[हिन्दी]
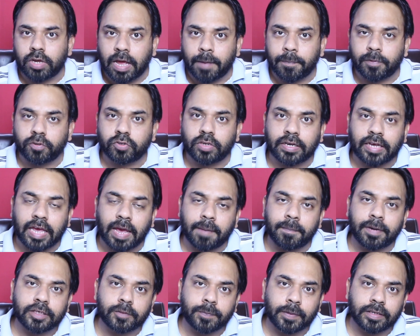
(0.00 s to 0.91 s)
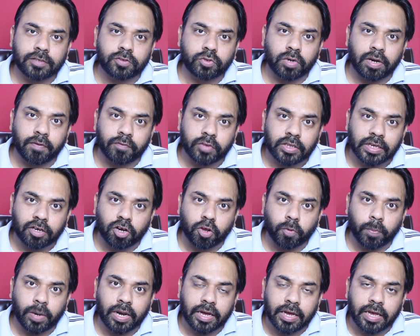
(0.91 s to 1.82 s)
यहाँ पे जो है कैमरा स्पेक्स जो है वो देखने
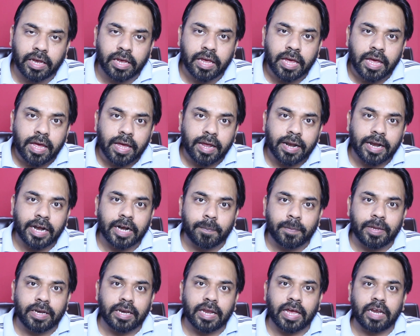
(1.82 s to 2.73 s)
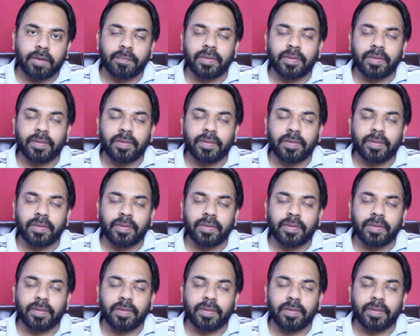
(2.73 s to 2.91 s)
को मिलेंगे रेडमी नाइन